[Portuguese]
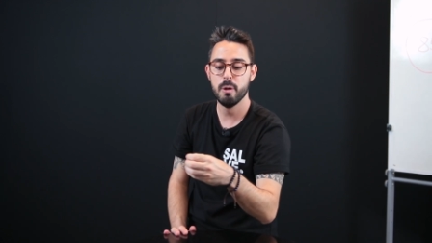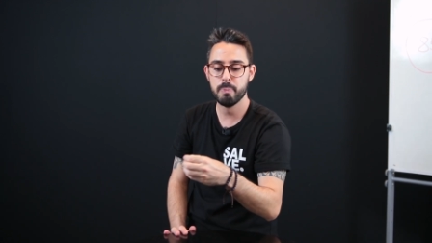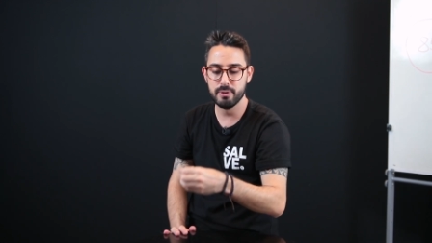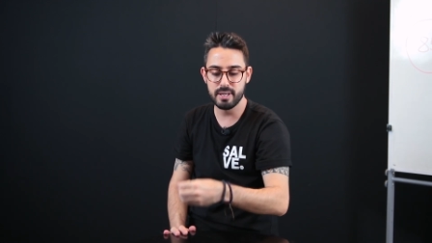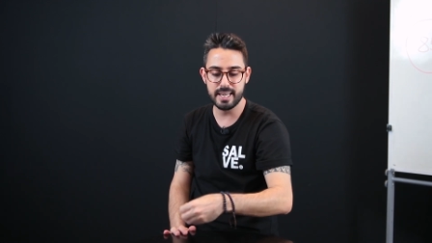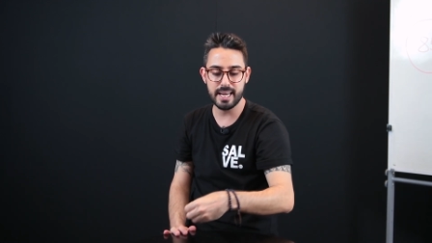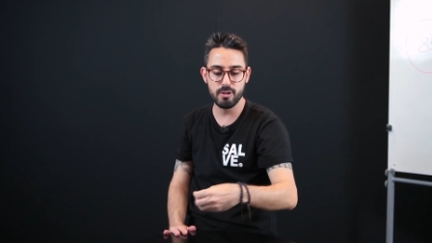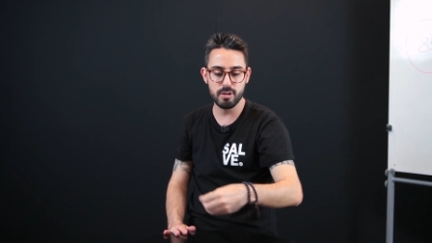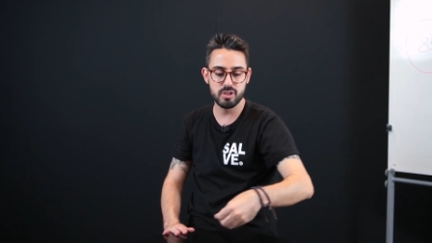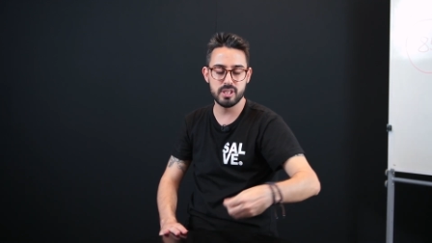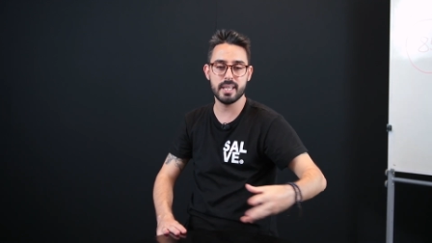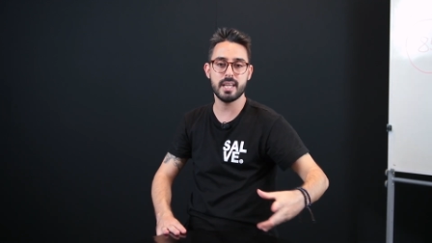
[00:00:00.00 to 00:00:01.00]
Porque no
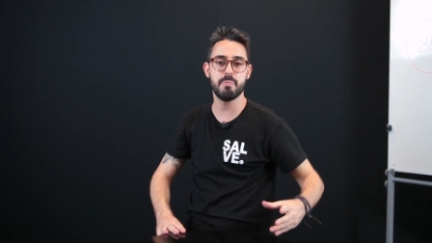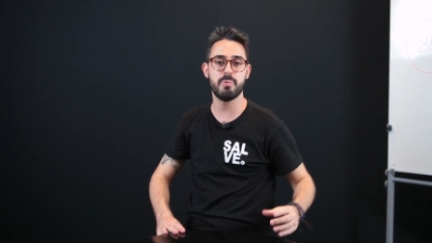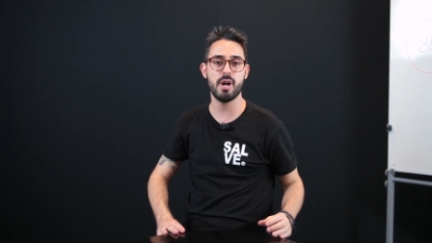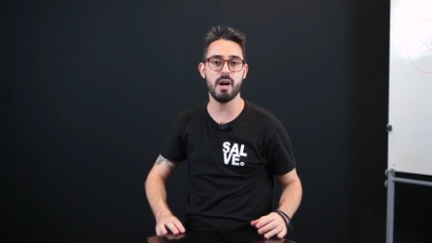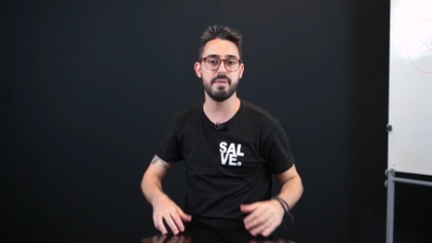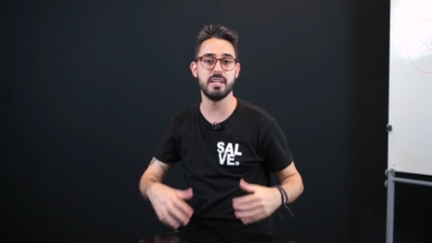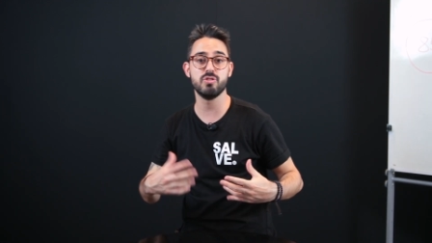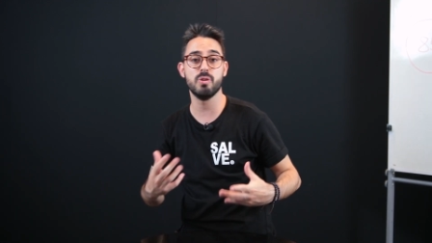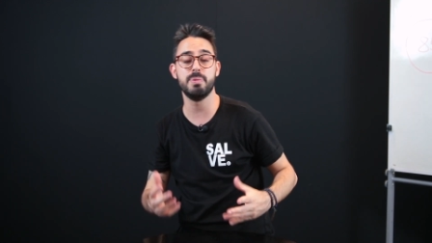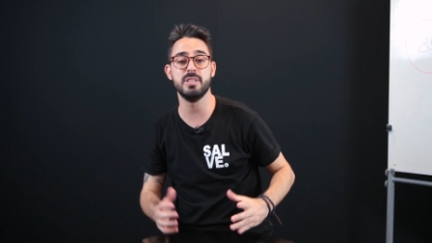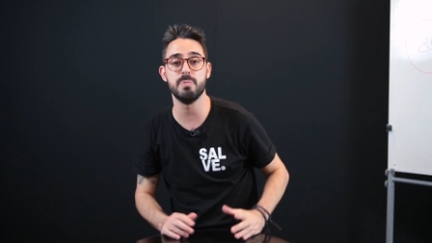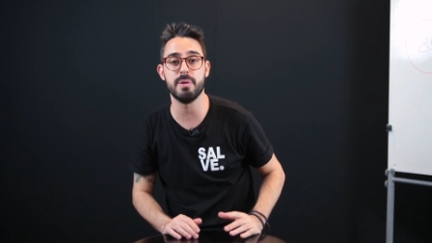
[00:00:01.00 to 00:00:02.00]
dia da prova eles
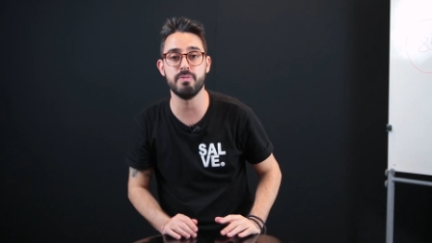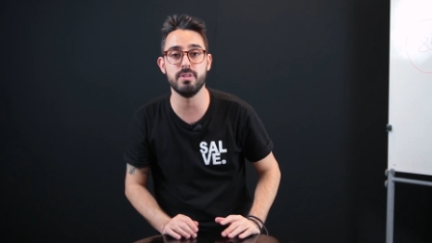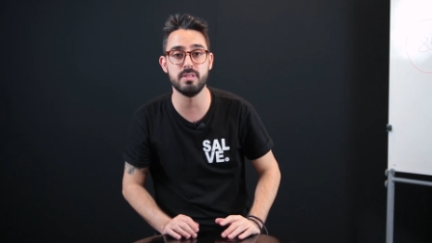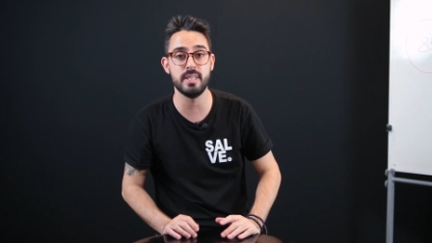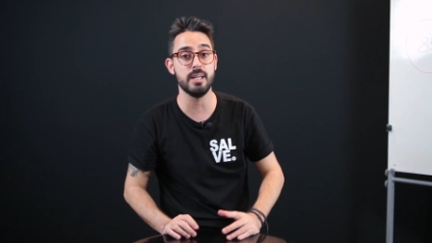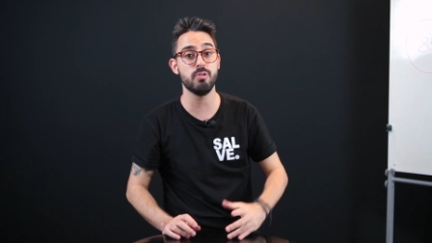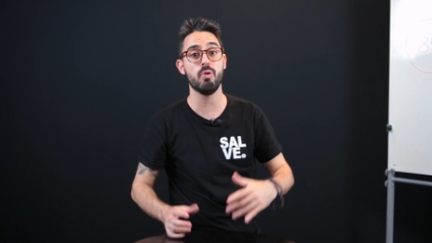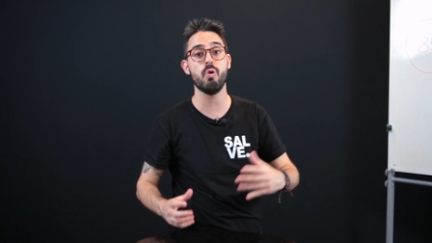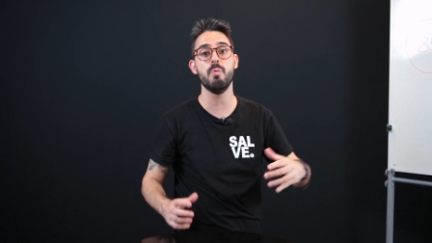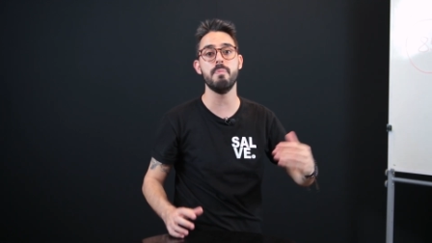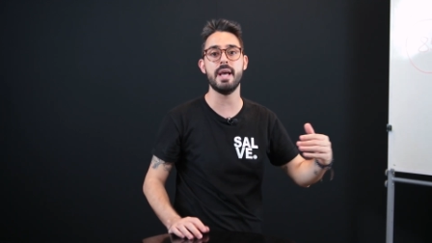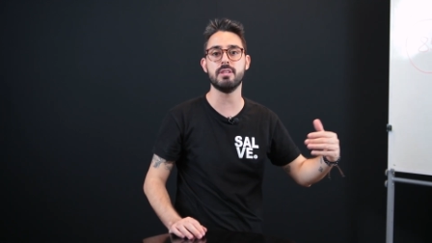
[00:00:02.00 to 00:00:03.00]
vão pedir para você
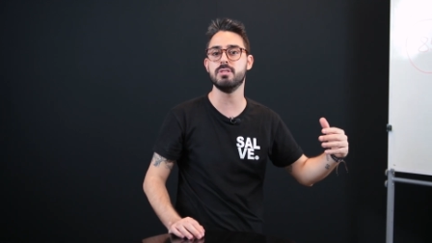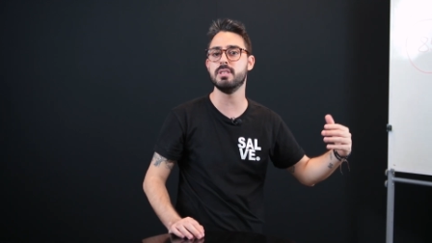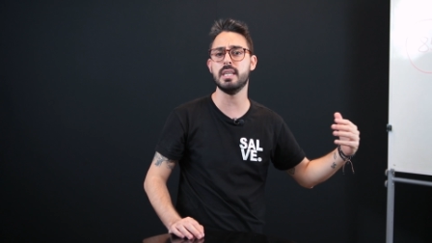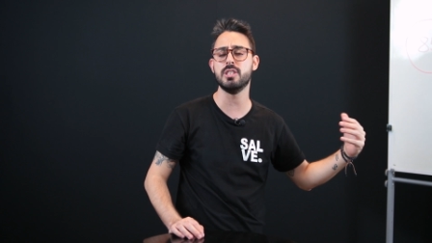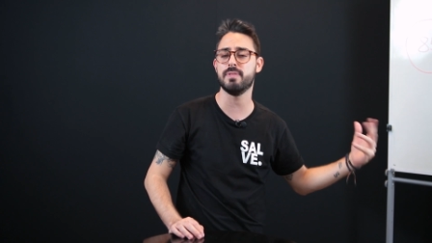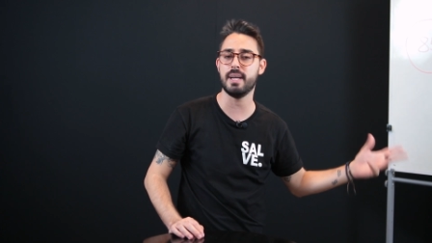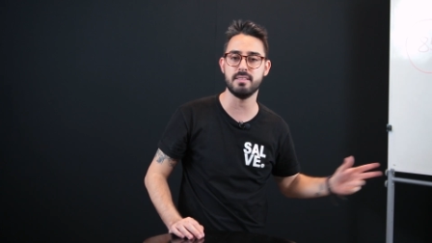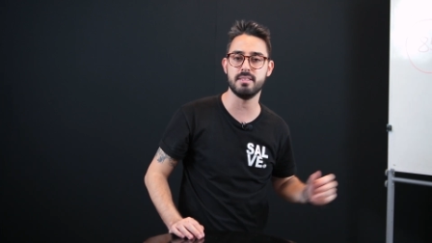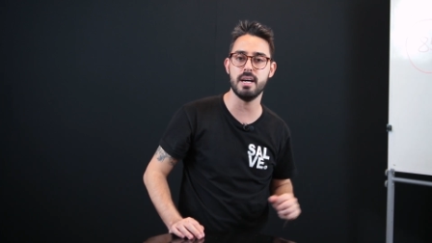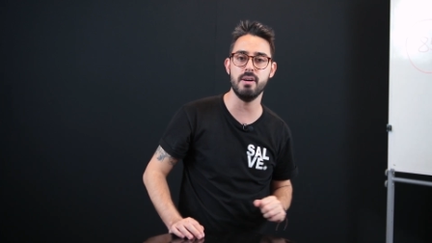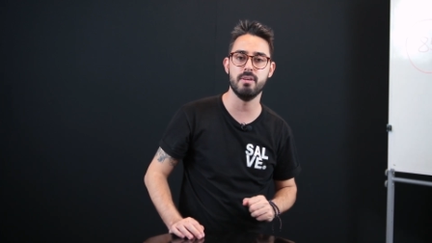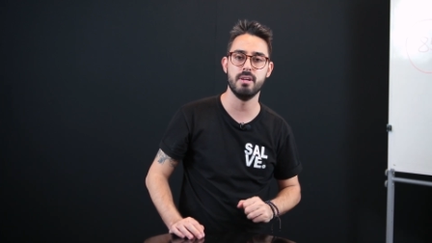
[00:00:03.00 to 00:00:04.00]
documentos de
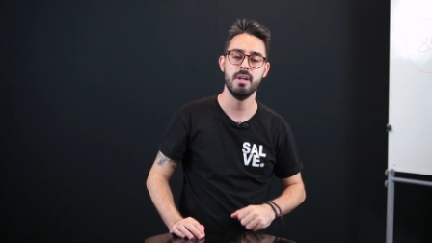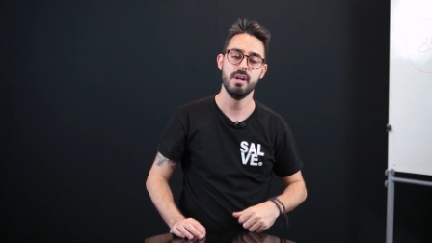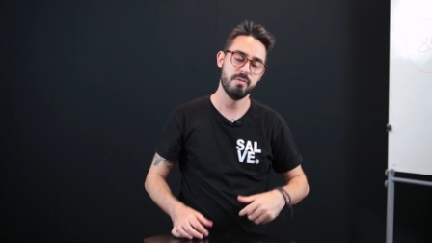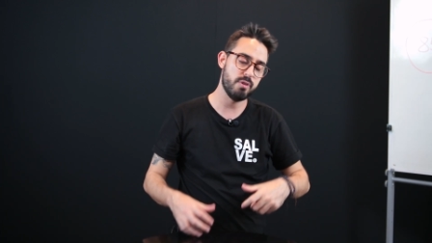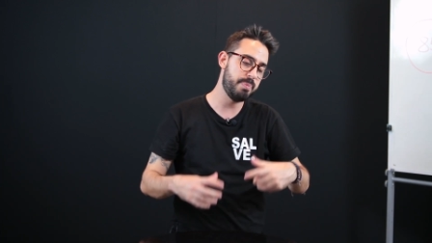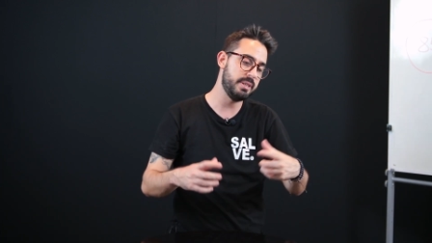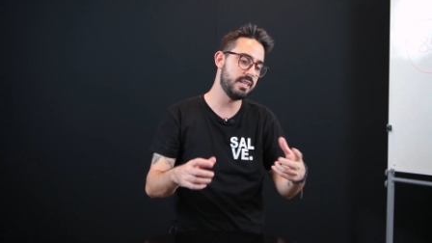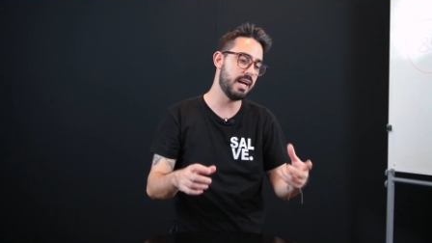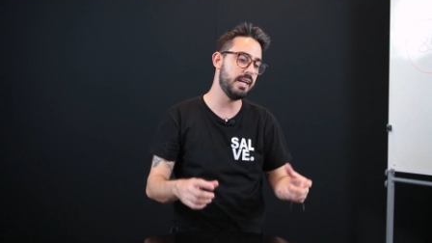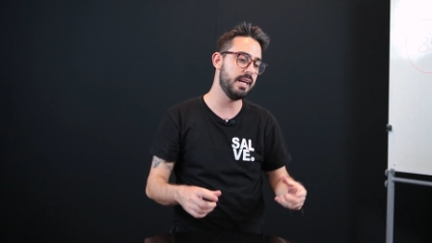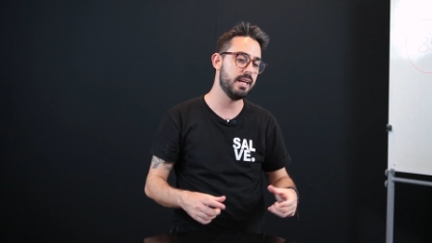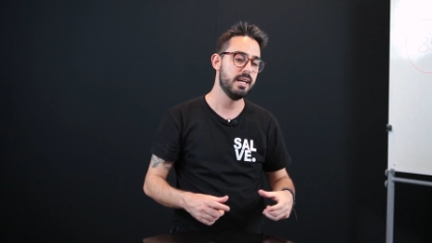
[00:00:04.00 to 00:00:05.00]
identificação. Vão pedir
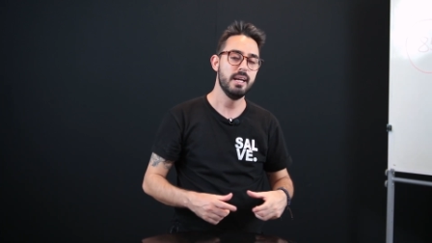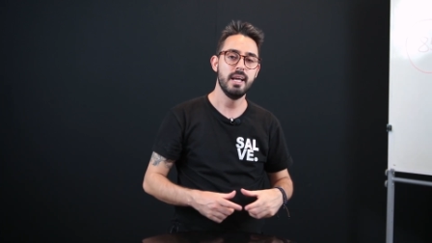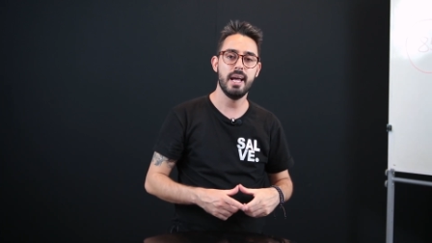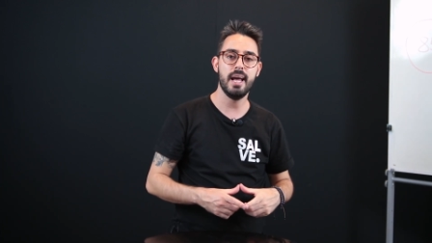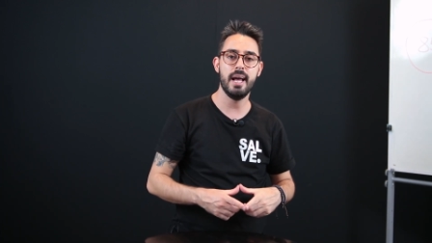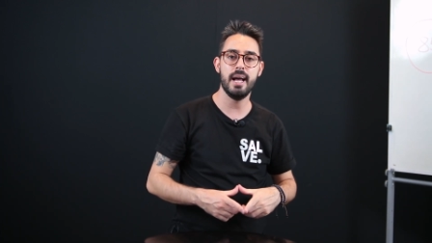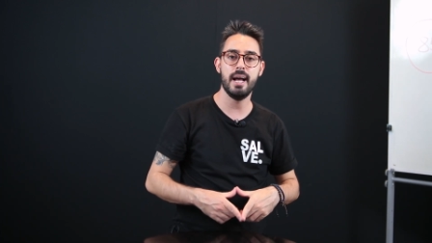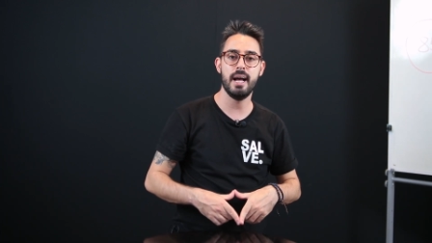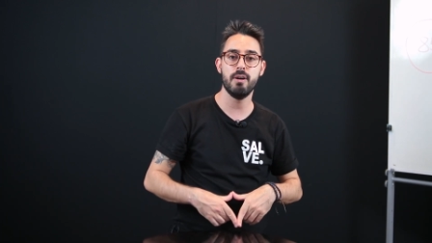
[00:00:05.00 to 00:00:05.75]
ali é,